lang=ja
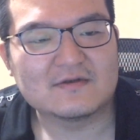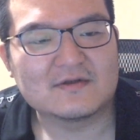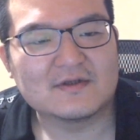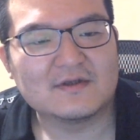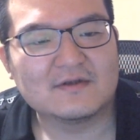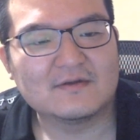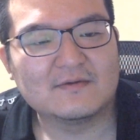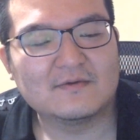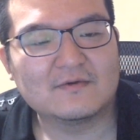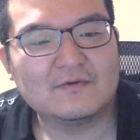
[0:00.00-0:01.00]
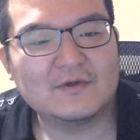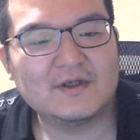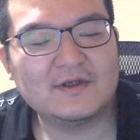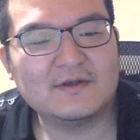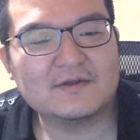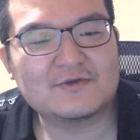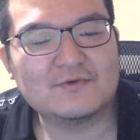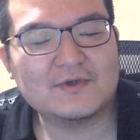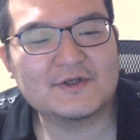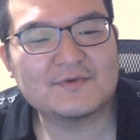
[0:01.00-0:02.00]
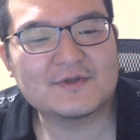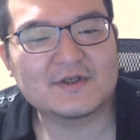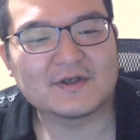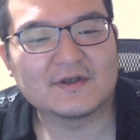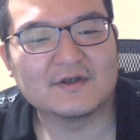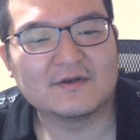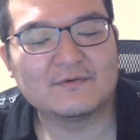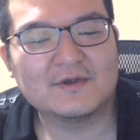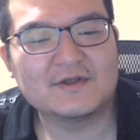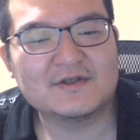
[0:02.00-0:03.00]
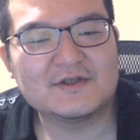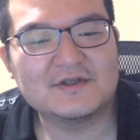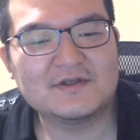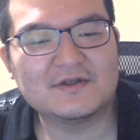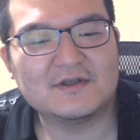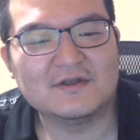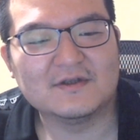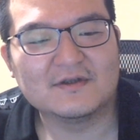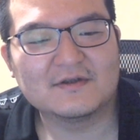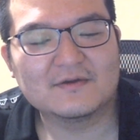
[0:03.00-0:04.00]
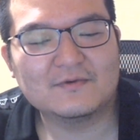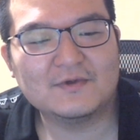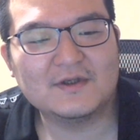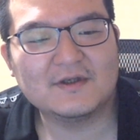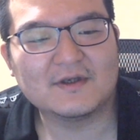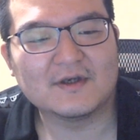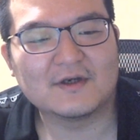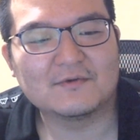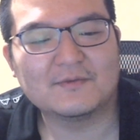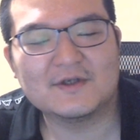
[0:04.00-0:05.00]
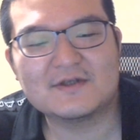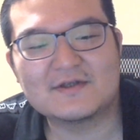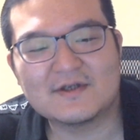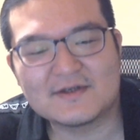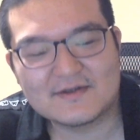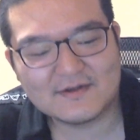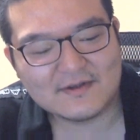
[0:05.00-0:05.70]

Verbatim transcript: ですね。これ、紹介しましたっけね、オレンジティー。これね、あの、マイスターズっ